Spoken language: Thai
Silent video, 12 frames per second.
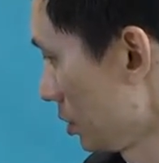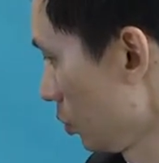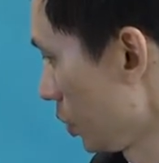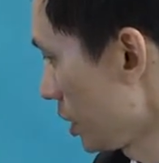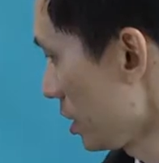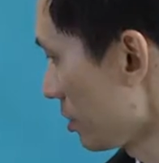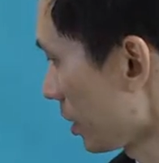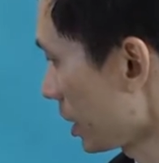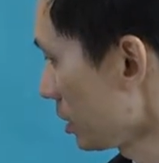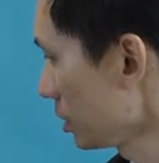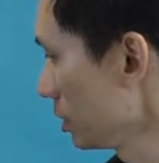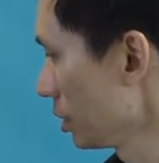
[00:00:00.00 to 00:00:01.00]
หัวใจสำคัญ
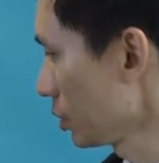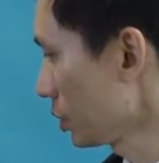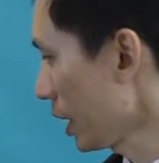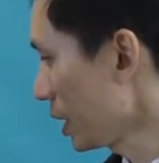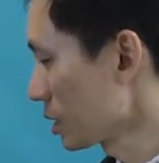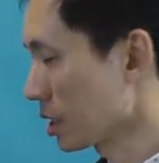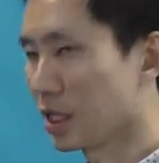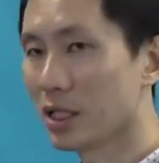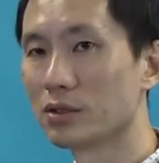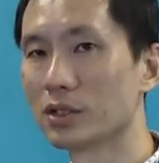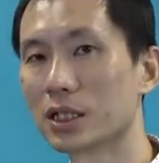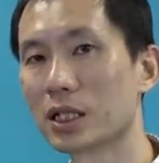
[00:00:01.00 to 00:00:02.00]
ก็คือเราต้องตั้งช h a n n
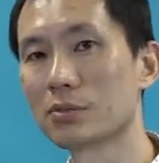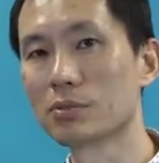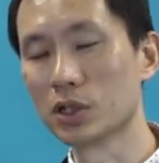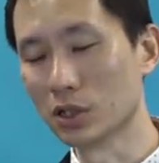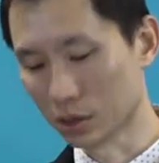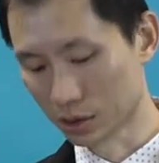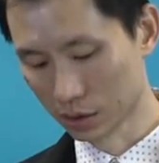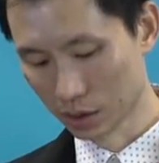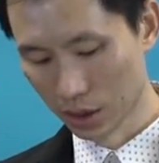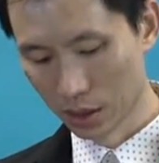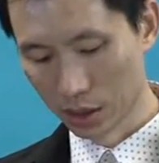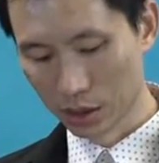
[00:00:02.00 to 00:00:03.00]
e l นะครับของ
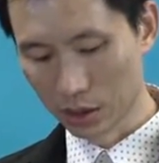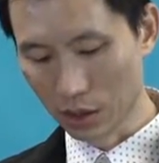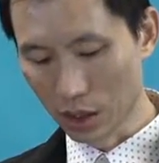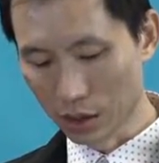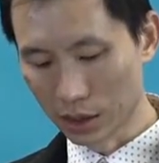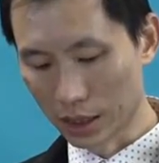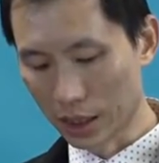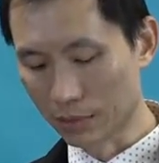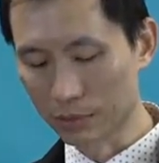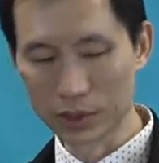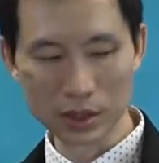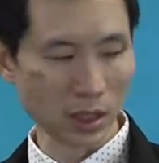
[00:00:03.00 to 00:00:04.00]
กล้องนะครับ
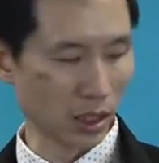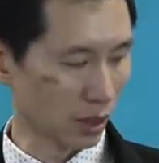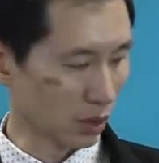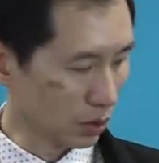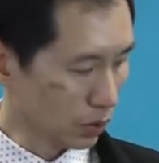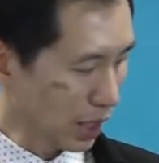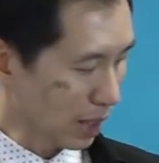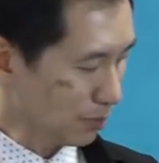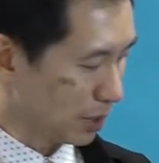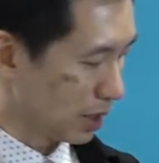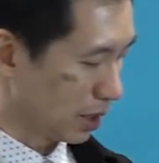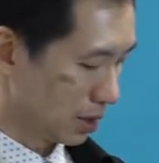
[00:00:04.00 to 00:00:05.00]
อของตัวรับ
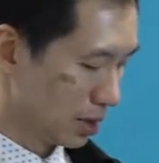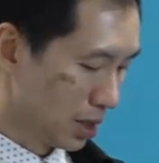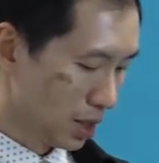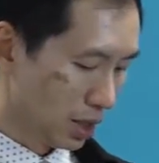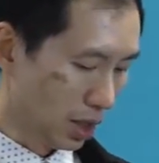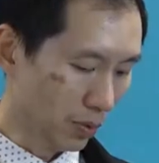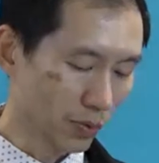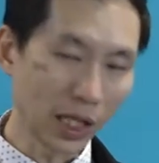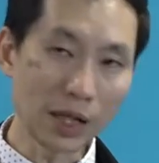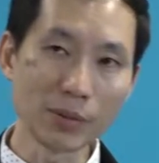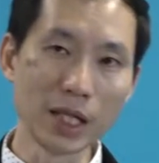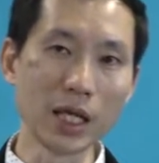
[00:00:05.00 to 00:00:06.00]
นะฮะเรา
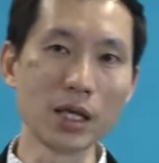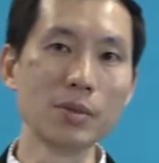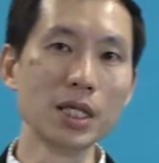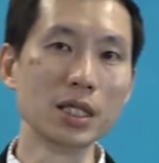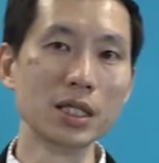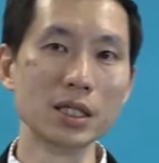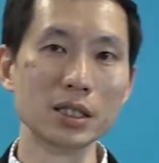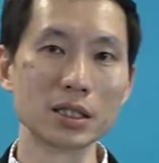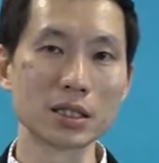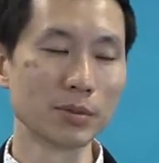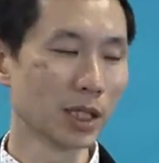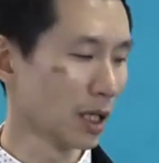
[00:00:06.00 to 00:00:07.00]
ตั้งเป็น AB
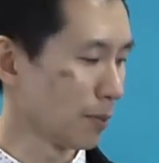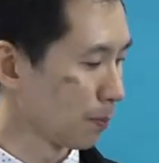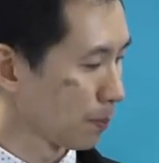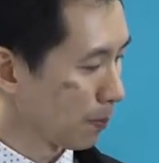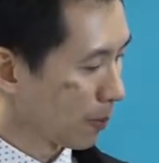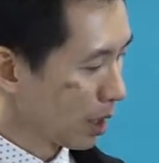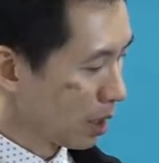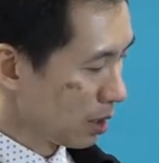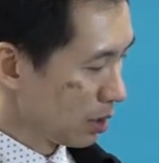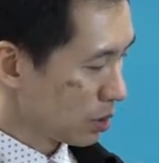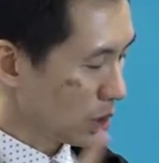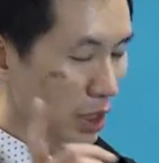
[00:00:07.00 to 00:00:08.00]
ใช่ไหมครับ
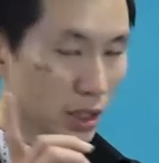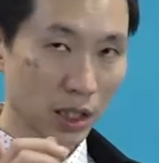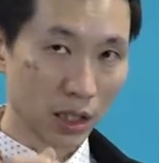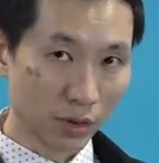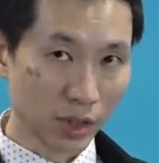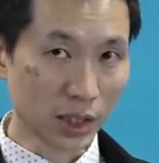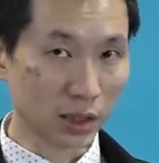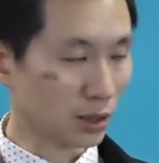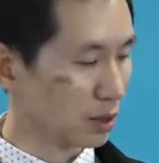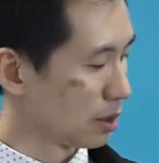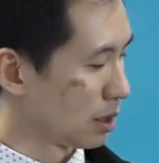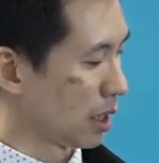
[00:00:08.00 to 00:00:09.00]
ช้ช h a n n e l
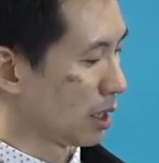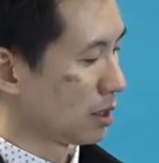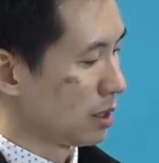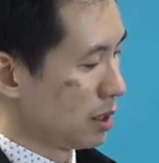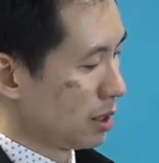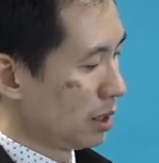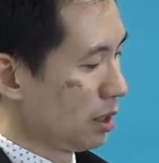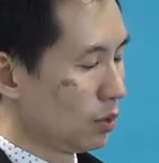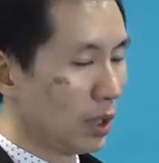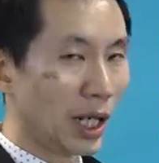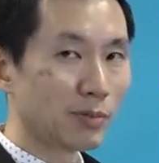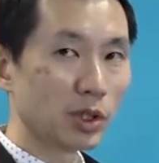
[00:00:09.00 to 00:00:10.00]
1นะฮะที่
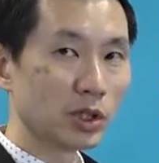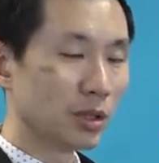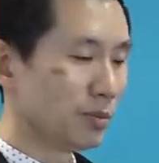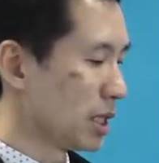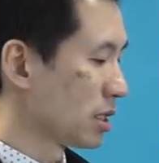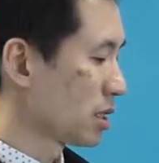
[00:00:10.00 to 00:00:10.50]
ตัวรับก็ต้องเป็น